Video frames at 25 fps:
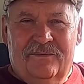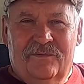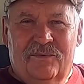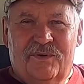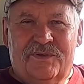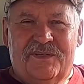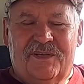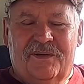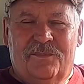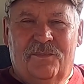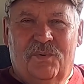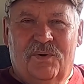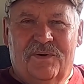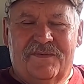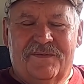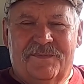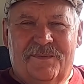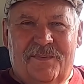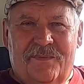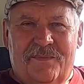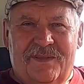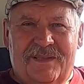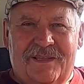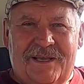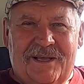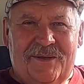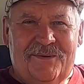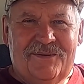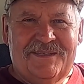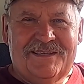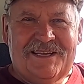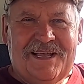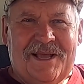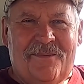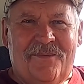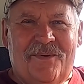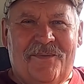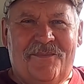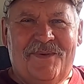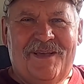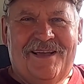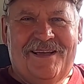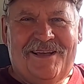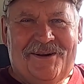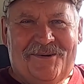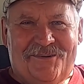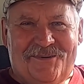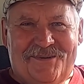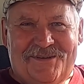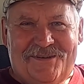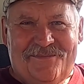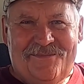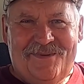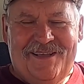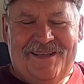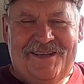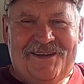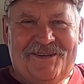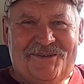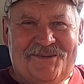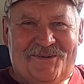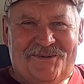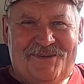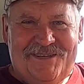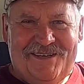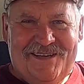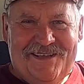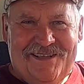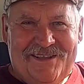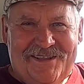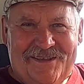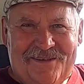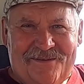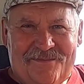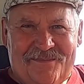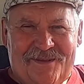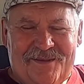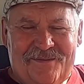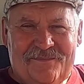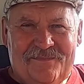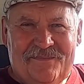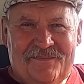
До сих пор вспоминаю с самыми хорошими ощущениями.